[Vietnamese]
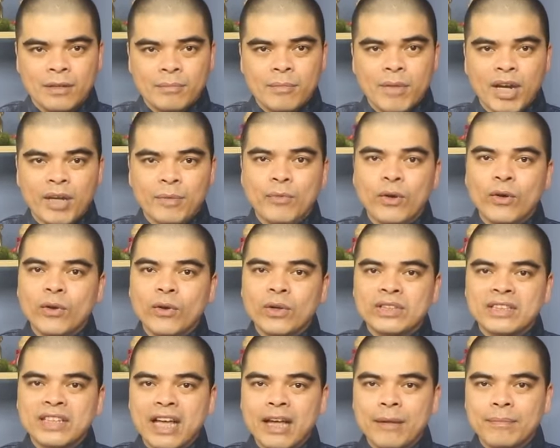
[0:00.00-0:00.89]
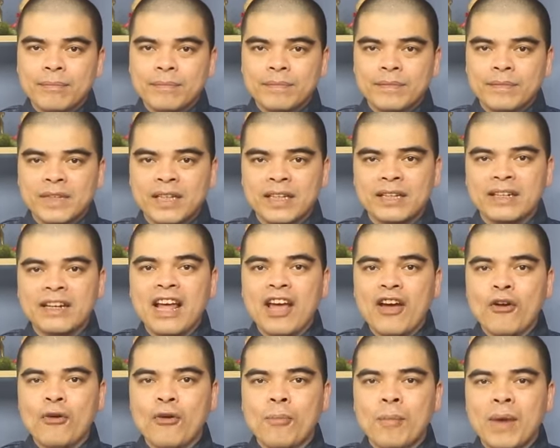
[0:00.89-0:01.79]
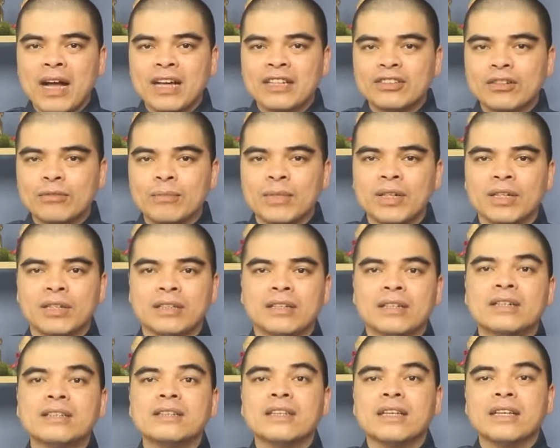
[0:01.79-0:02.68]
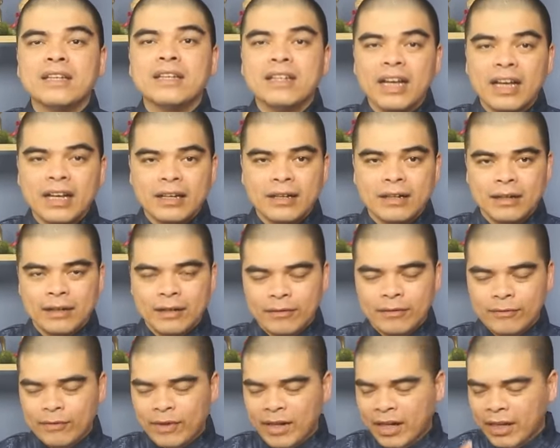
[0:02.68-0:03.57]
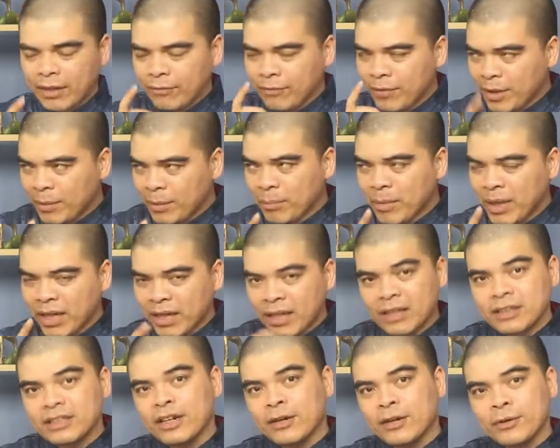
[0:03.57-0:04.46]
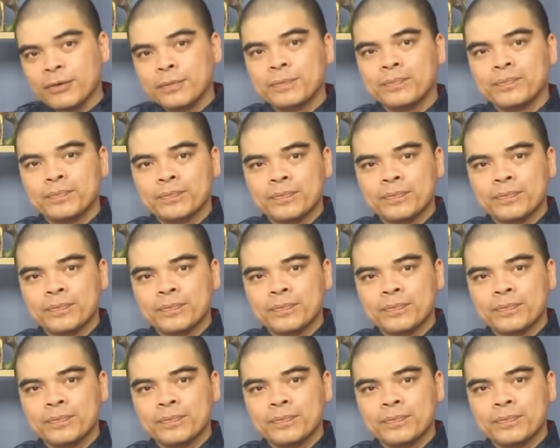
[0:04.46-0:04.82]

Bởi mỗi con giáp thì đều mang trong mình những cái tính cách và cái vận mệnh khác nhau.